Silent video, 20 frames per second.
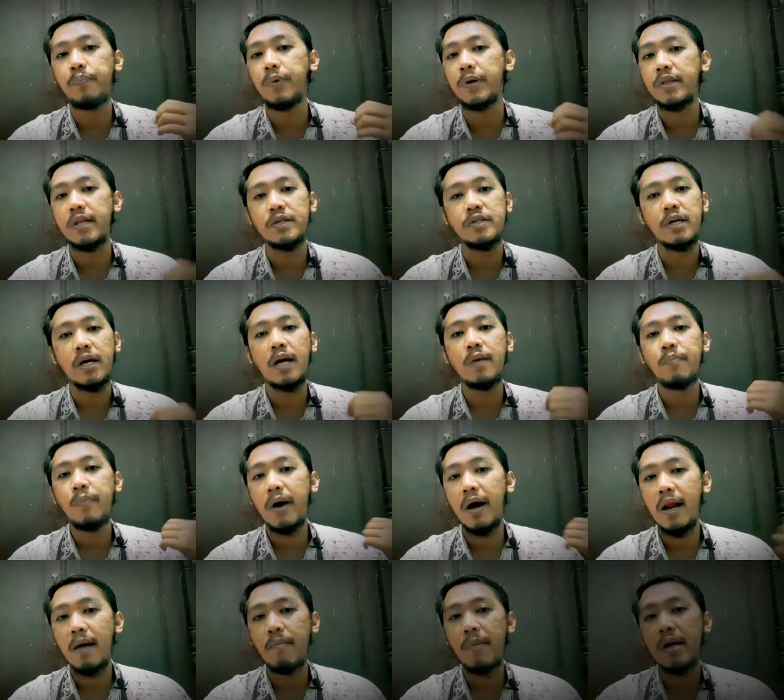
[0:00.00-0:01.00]
berdasarkan
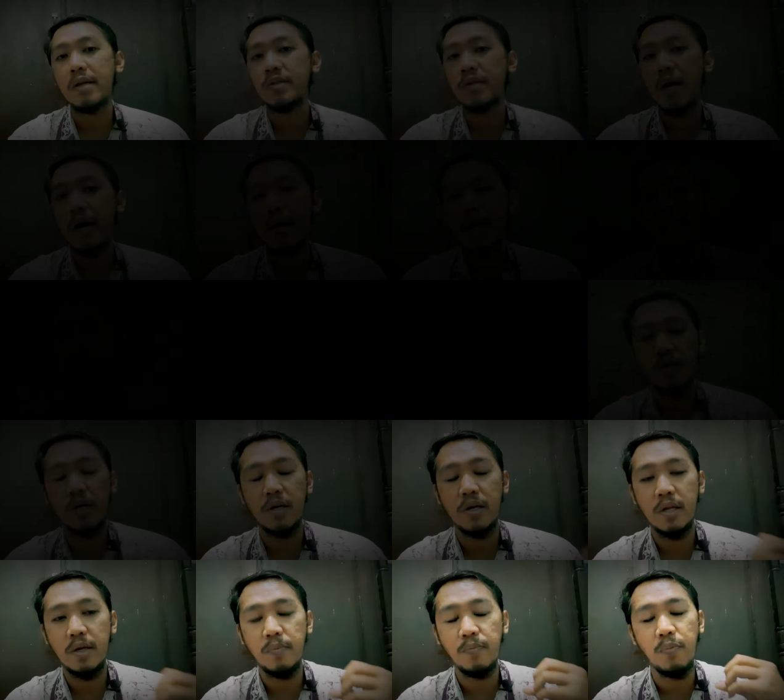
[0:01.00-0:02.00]
pengalaman saya
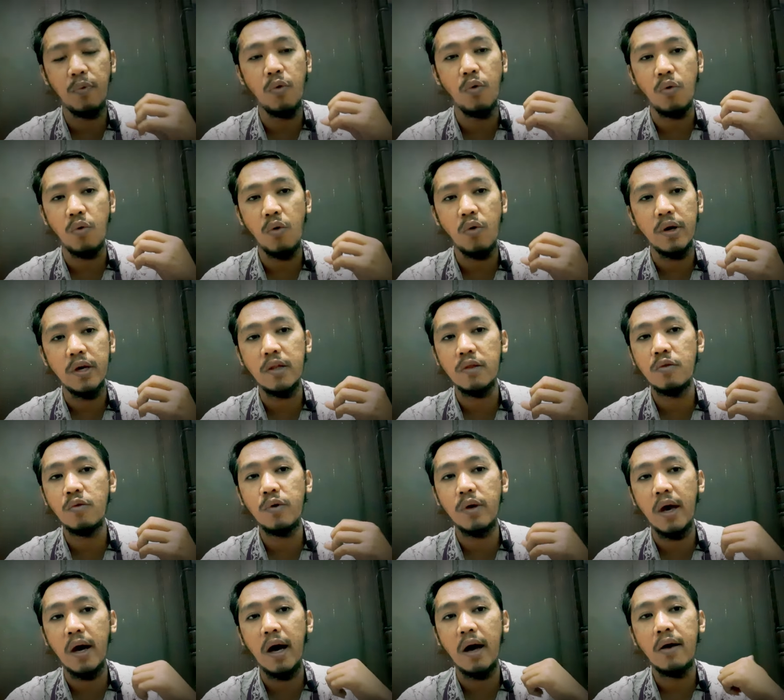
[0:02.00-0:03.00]
jadi burung
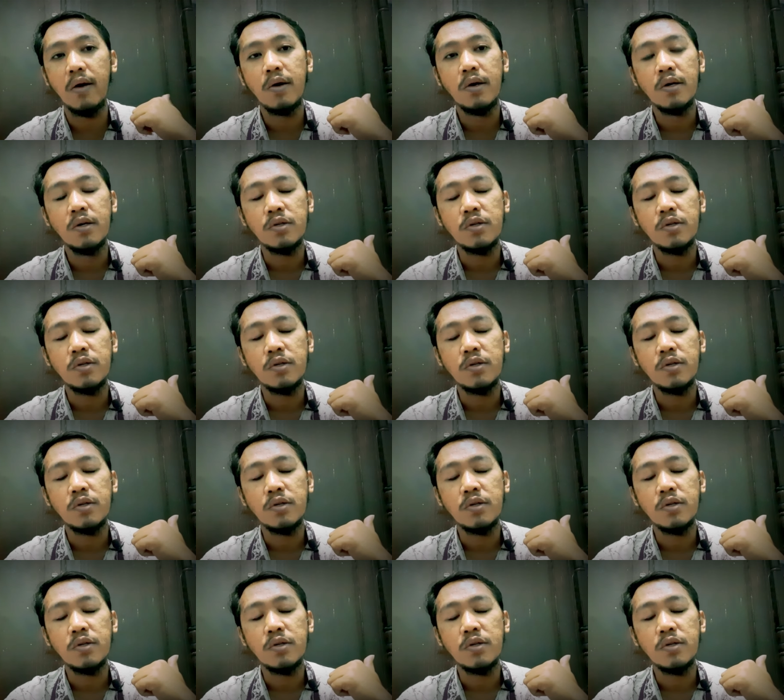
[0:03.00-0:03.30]
itu ya